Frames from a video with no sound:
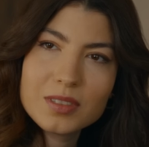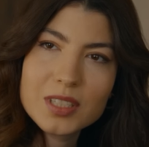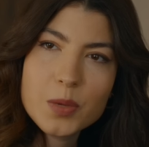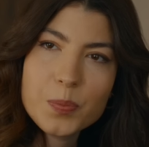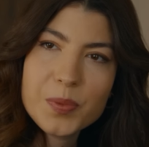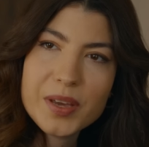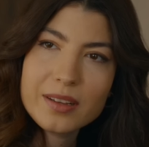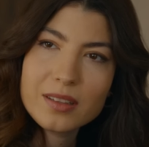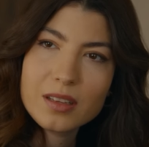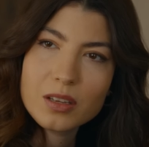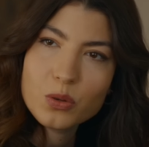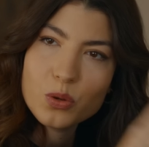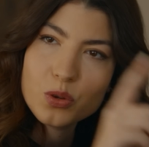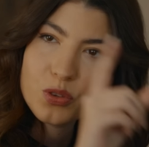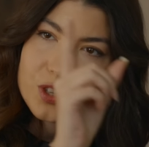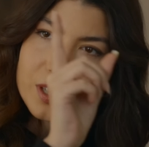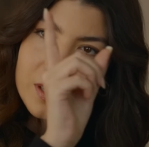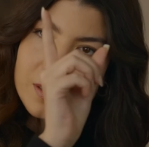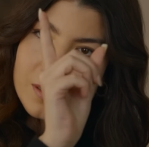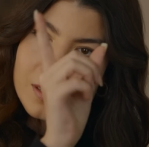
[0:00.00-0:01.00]
İpek'ten
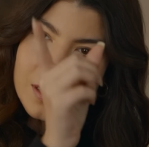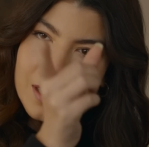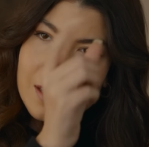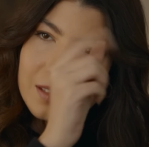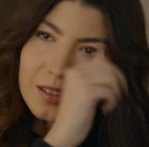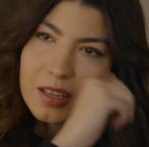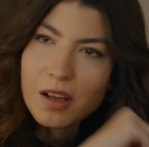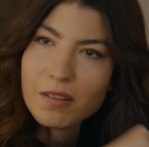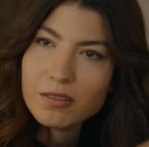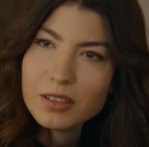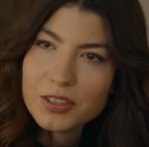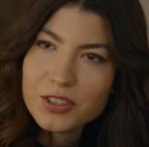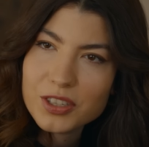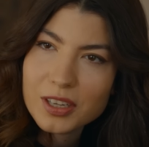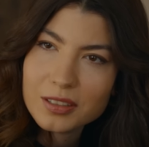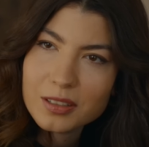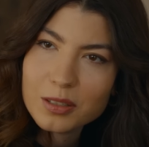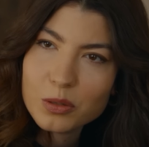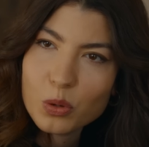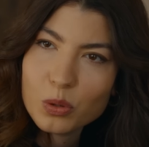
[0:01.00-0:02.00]
önce sen
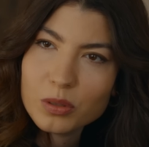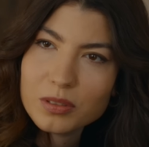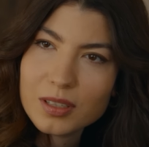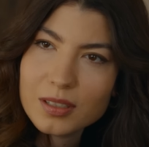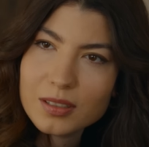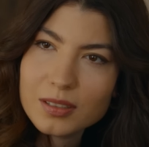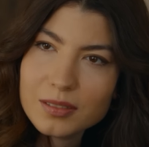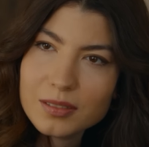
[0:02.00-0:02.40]
tavlayacaktın Oltan'ı.